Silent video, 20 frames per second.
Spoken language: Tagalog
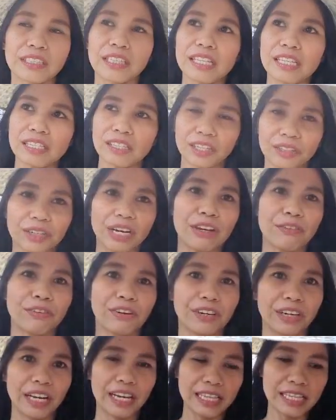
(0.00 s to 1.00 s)
that's our
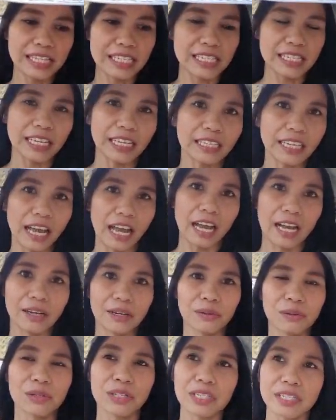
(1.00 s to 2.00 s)
reference that
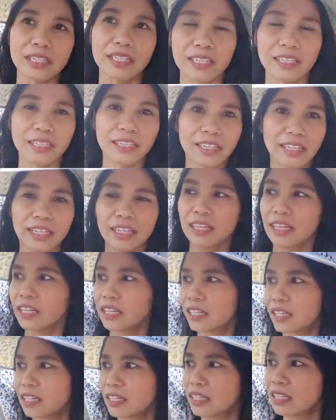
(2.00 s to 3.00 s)
house.
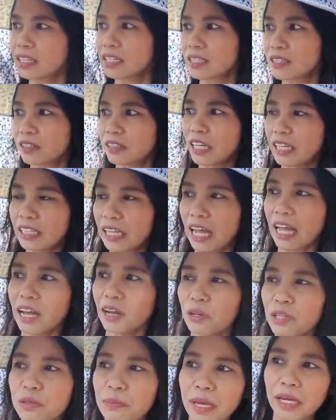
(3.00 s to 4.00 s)
So that
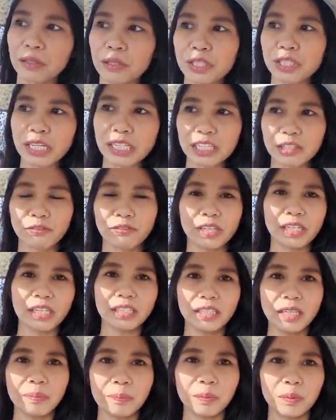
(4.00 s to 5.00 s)
house, meron siyang infinity